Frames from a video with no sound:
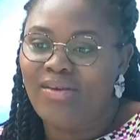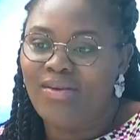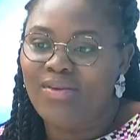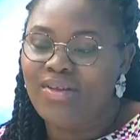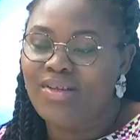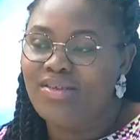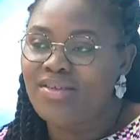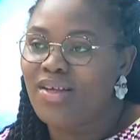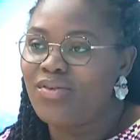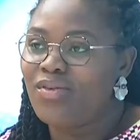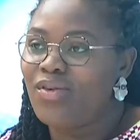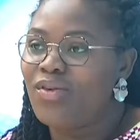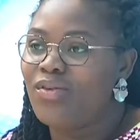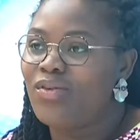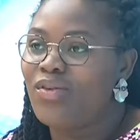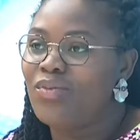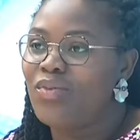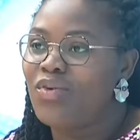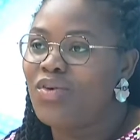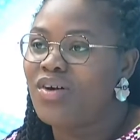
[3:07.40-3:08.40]
le décès
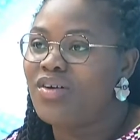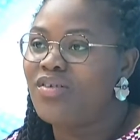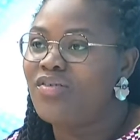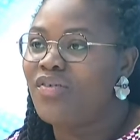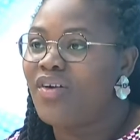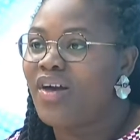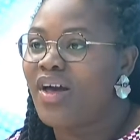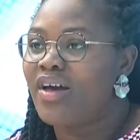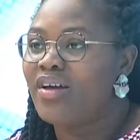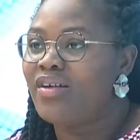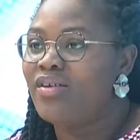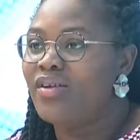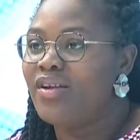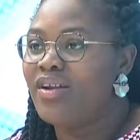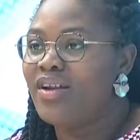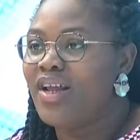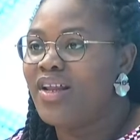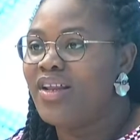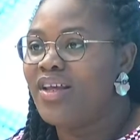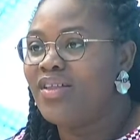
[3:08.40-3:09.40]
de, mon grand frère,
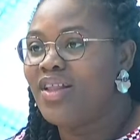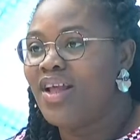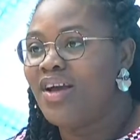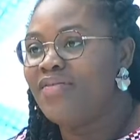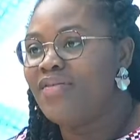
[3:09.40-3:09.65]
l'aîné de la